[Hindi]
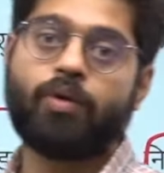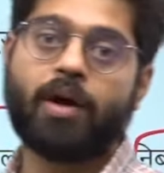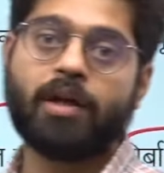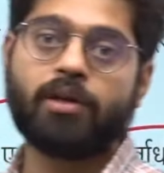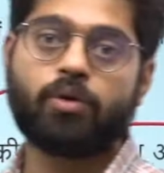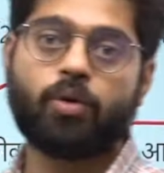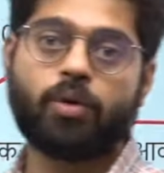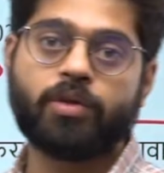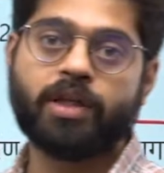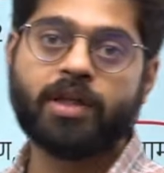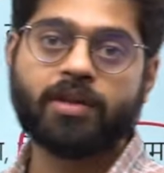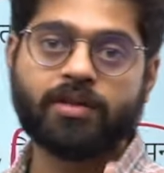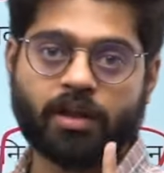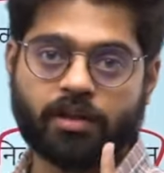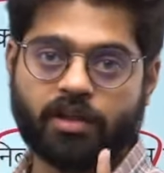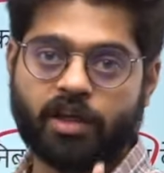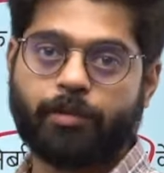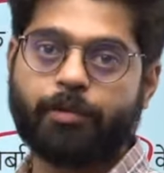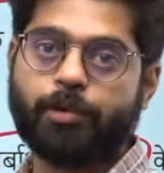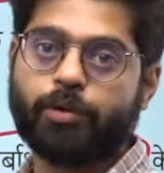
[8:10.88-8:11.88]
शुरुआत
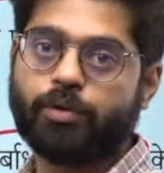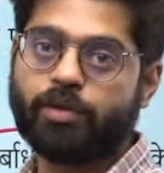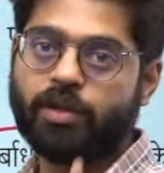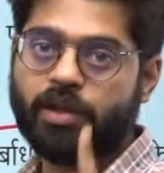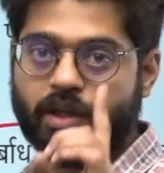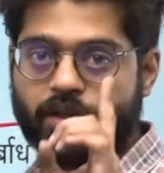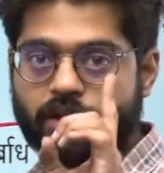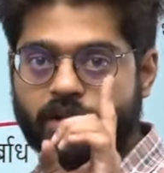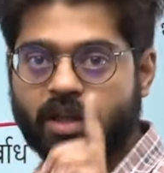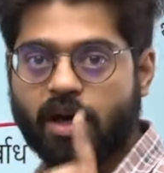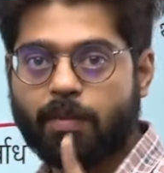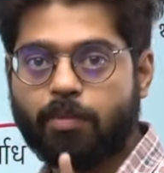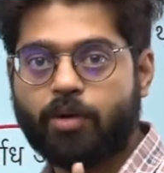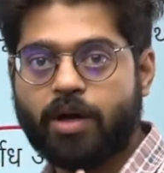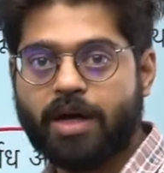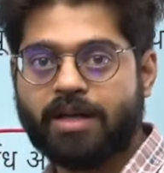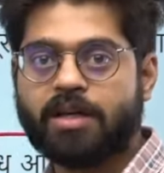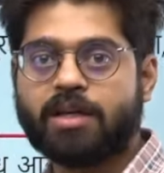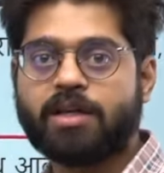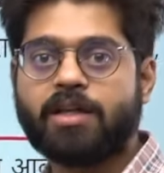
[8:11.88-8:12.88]
2017 में हुई थी ये चीज आपको
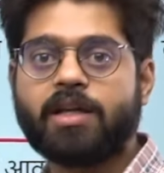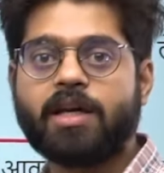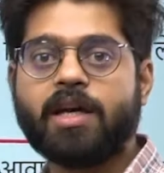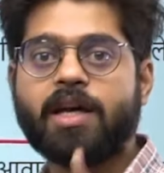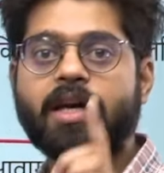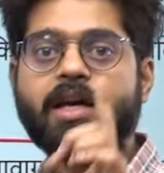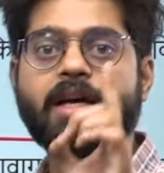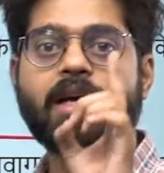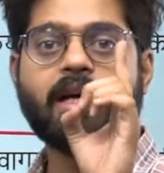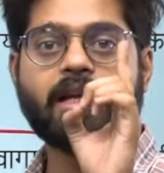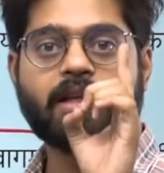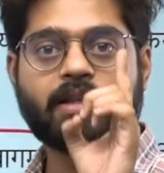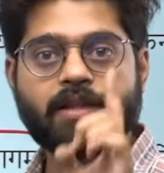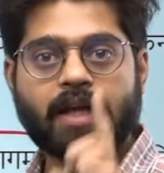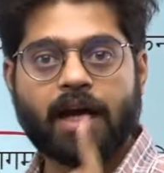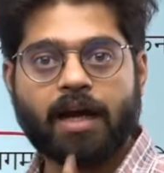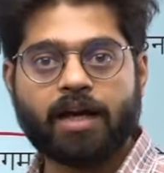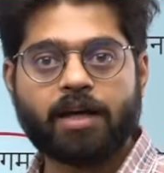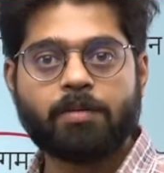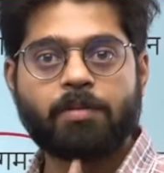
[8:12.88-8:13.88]
याद रखनी है
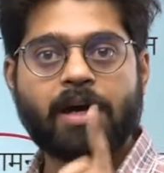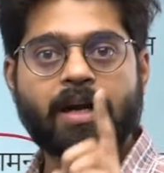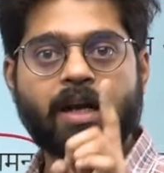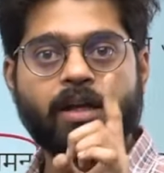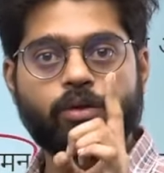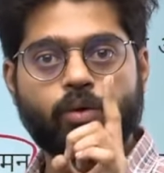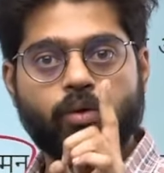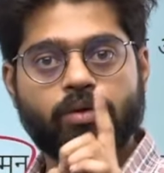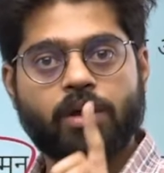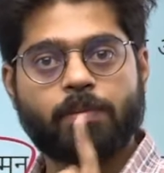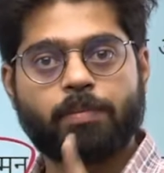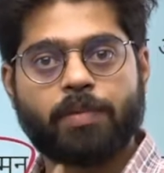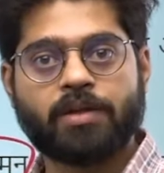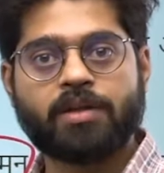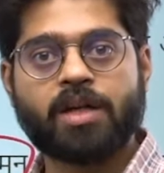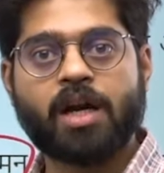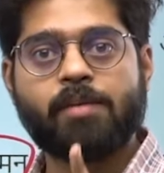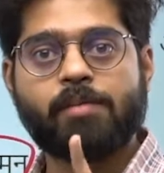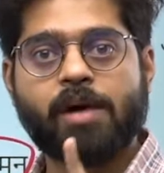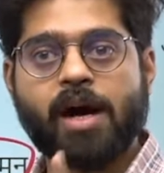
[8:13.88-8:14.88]
सागरमाला
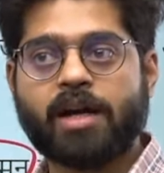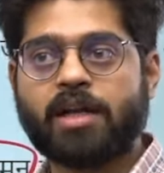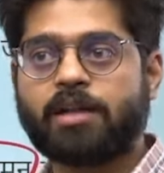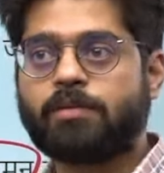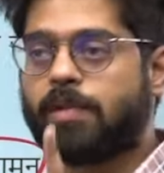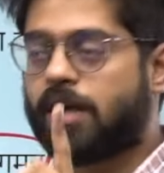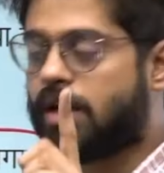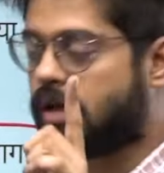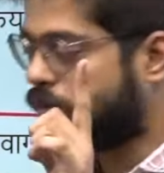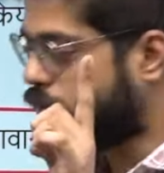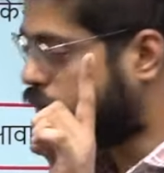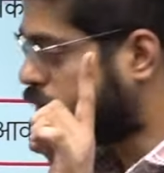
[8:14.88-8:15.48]
2015 भारतमाला